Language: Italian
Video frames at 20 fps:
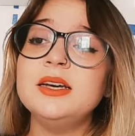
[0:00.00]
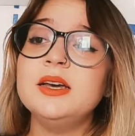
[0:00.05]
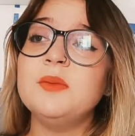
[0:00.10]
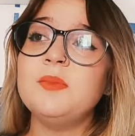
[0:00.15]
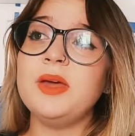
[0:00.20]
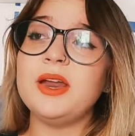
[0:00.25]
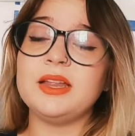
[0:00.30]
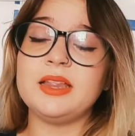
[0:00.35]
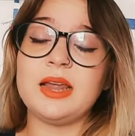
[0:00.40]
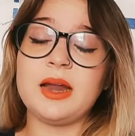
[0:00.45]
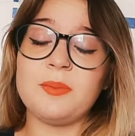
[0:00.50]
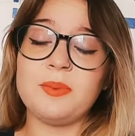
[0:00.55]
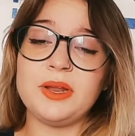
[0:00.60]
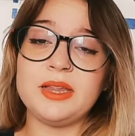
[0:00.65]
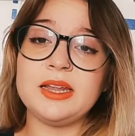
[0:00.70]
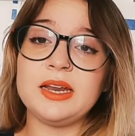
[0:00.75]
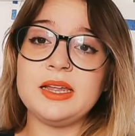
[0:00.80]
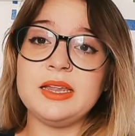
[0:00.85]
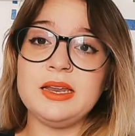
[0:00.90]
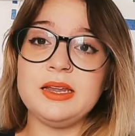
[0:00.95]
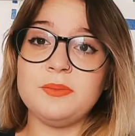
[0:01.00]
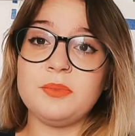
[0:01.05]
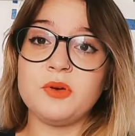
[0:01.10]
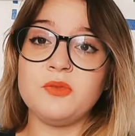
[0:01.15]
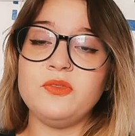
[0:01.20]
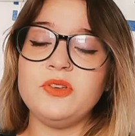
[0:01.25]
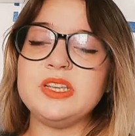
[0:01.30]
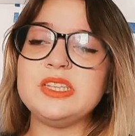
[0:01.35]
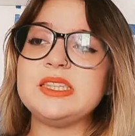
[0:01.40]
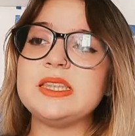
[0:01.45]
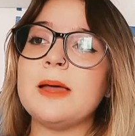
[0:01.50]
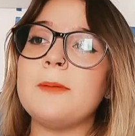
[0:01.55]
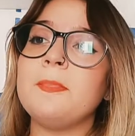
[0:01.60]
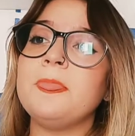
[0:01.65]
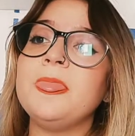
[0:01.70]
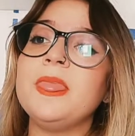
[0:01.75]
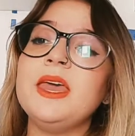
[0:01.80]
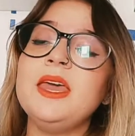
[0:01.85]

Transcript: per andare a prendere delle provviste